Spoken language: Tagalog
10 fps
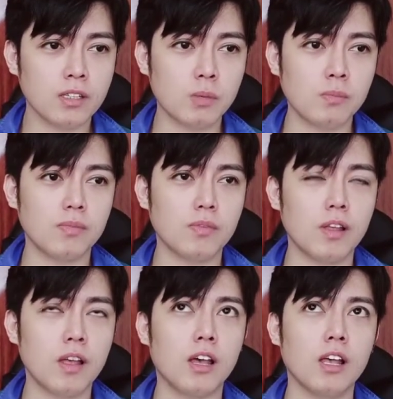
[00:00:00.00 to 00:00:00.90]
sum,
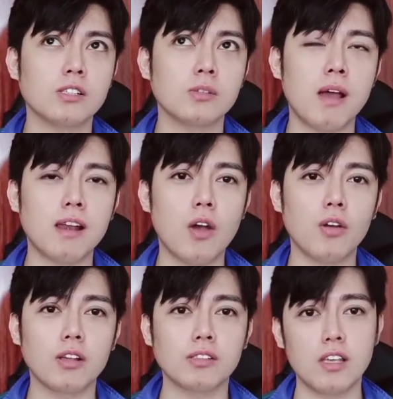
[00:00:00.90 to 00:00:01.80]
uh, sumali
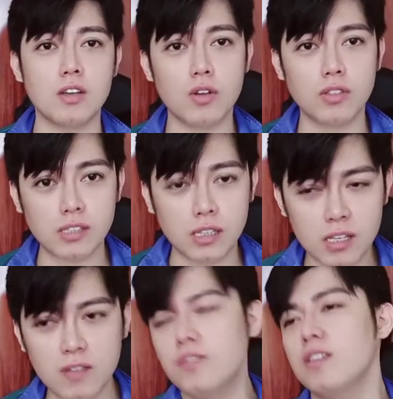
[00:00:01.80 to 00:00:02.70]
ako ng singing contest sa
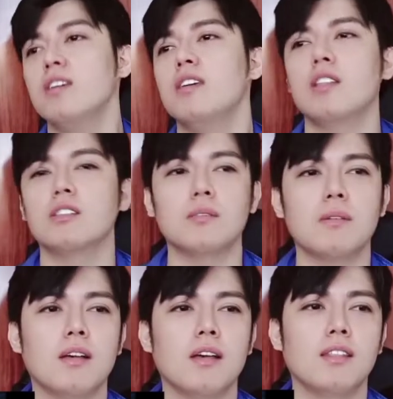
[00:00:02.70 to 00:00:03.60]
TV and
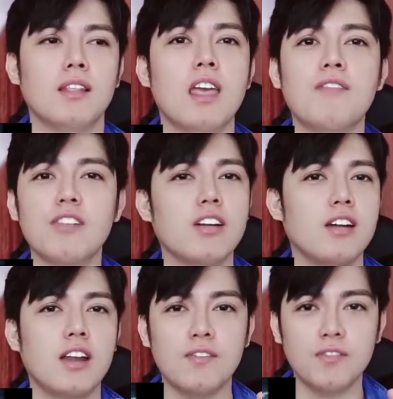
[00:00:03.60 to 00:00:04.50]
sa mga, na
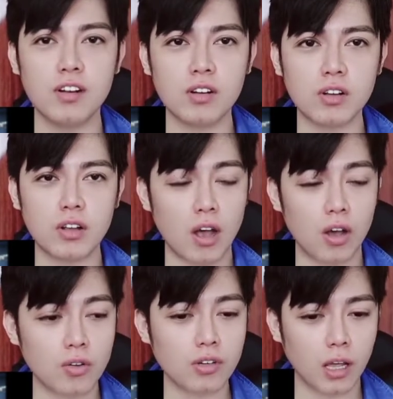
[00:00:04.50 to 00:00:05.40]
never, never
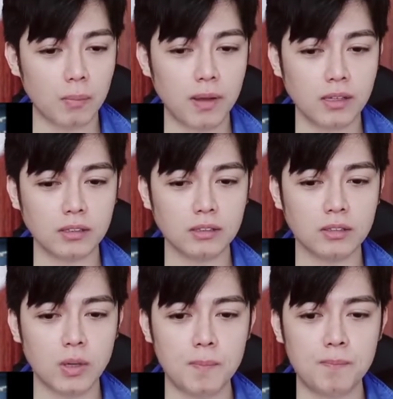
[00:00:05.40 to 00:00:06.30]
akong
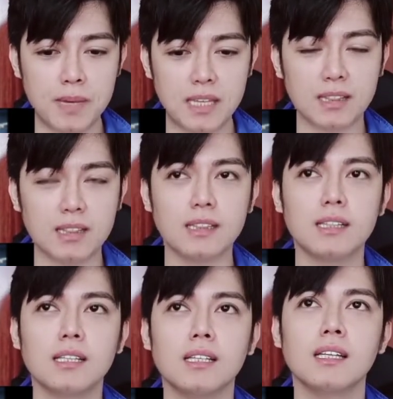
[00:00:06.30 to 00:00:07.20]
nakipag-compete
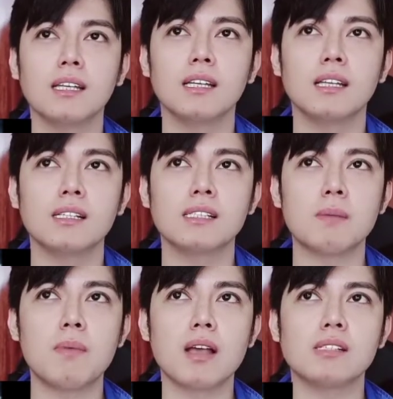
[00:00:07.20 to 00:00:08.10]

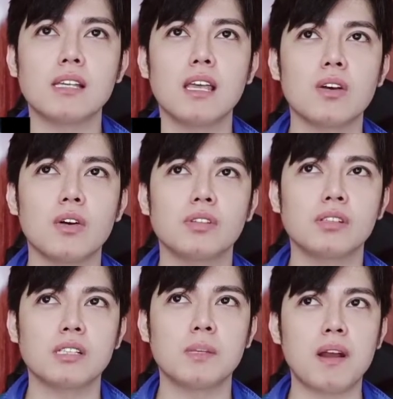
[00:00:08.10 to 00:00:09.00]
sa mga singing
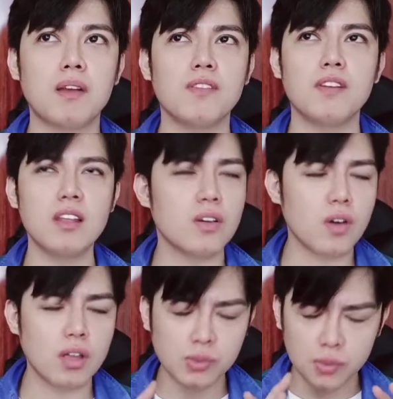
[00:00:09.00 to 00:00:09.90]
contest kasi parang feeling
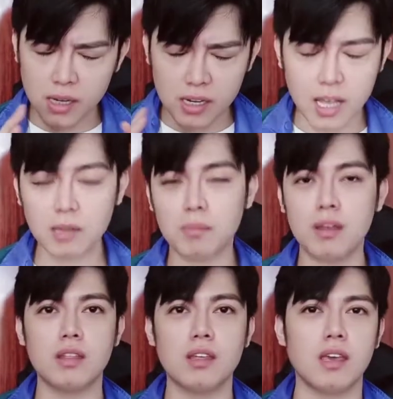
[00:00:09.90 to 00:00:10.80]
ko it's really not
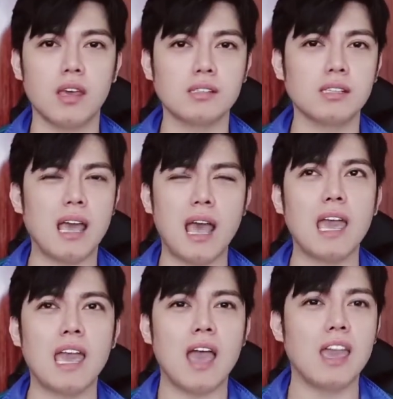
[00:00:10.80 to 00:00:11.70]
my thing eh. kasi
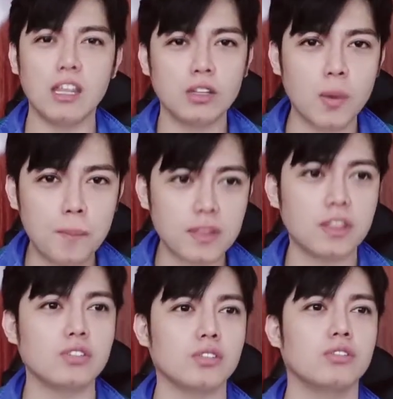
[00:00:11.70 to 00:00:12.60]
I, I, I hate
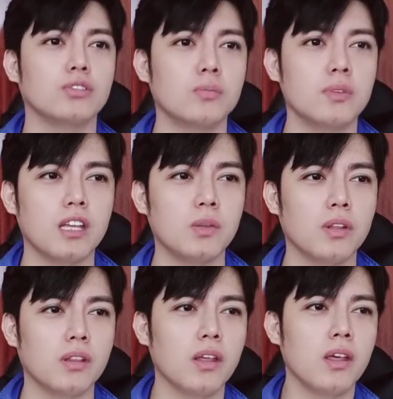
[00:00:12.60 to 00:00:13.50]
competitions to begin
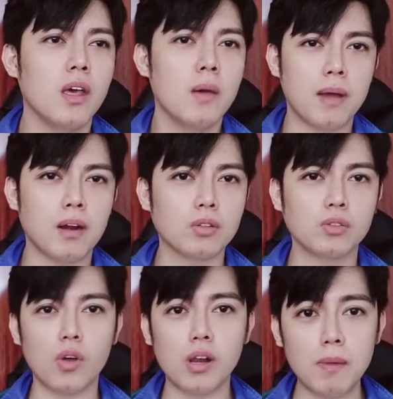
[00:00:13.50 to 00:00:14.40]
with. Parang
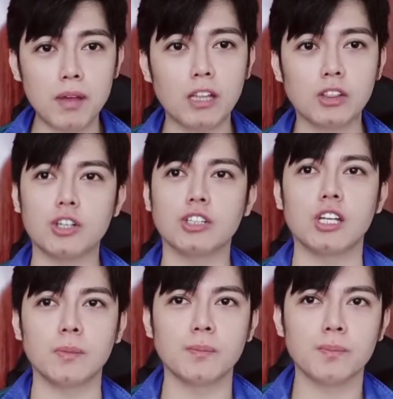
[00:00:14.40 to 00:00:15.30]
gusto ko lang
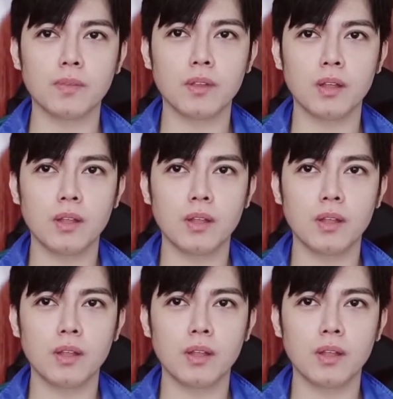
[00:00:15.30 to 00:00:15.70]
mag-entertain.